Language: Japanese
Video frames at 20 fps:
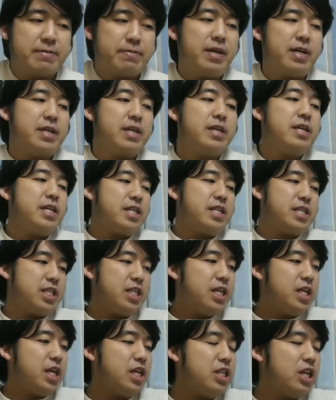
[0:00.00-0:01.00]
まあ、
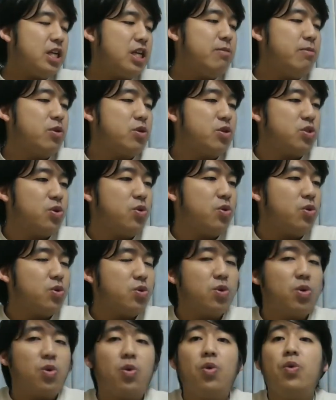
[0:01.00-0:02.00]
新刊だけのクソ
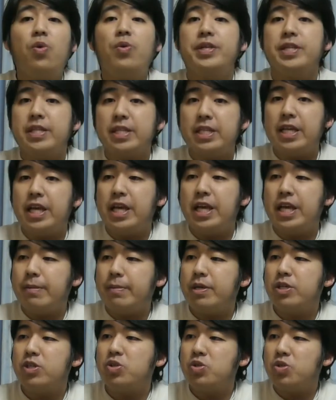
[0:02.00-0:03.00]
ほど多いんで、
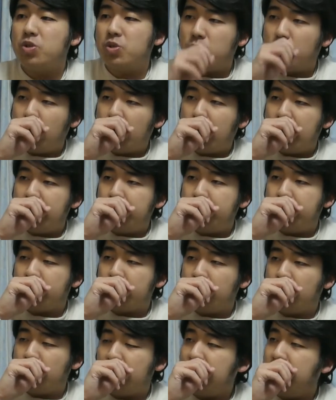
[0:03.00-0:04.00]
まあ、一つの動画でも
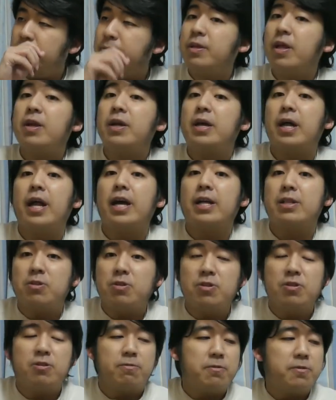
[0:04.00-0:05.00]
どうにでもなるかなと
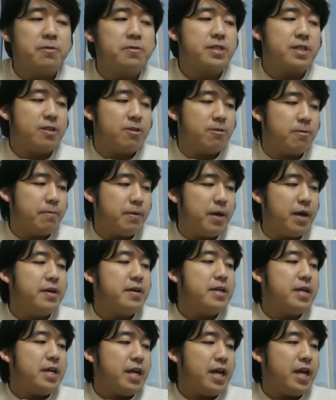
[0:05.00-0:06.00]
いうふうに思うんですけど、まあ、
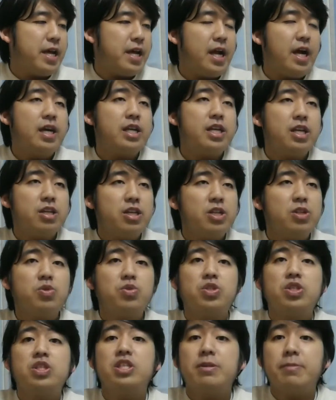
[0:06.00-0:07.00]
えー、ランキング
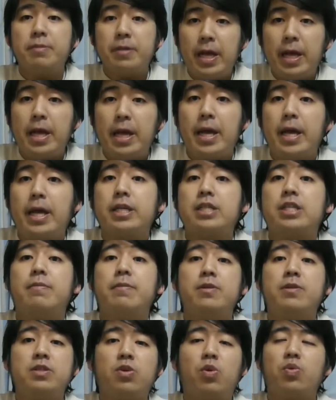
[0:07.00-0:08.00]
どっちにしてもね、えー、
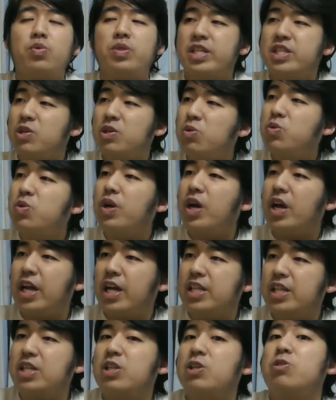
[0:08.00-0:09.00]
喋るんで同じことか
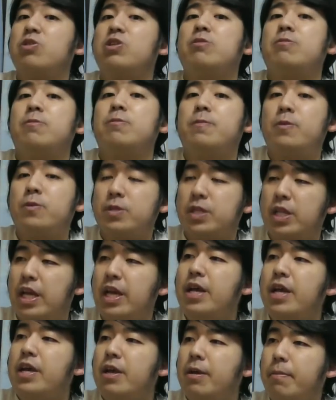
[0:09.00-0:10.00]
なっていうふうに思うん
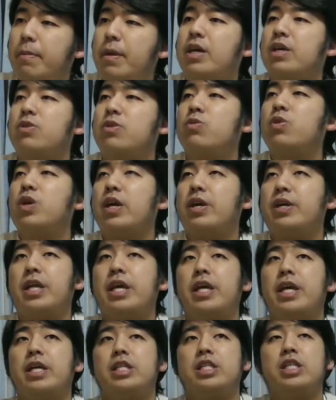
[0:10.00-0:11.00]
で、まあ、今回はね、
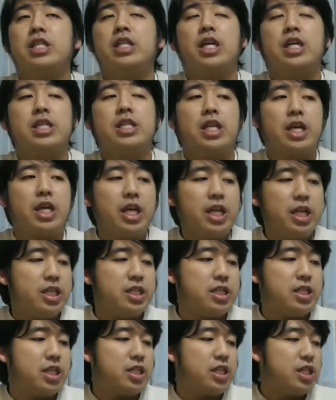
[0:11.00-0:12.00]
新刊だけ
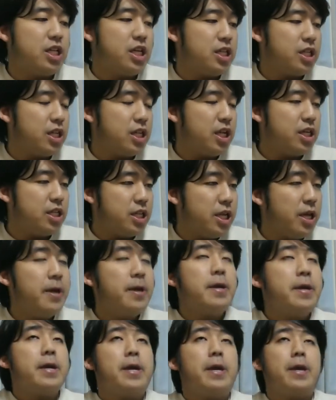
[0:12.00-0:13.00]
にさせていただいて、
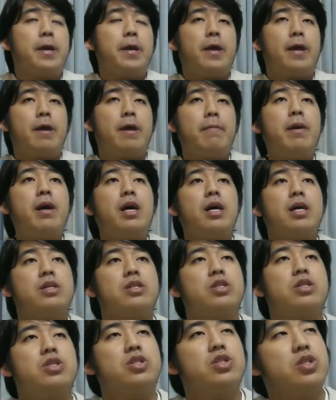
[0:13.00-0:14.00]
えー、ま
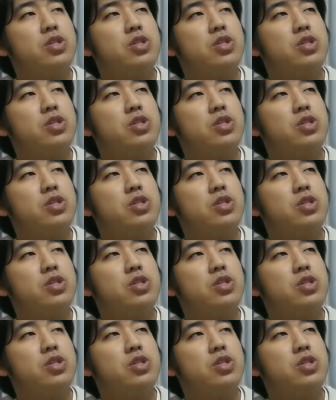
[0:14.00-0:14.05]
あ、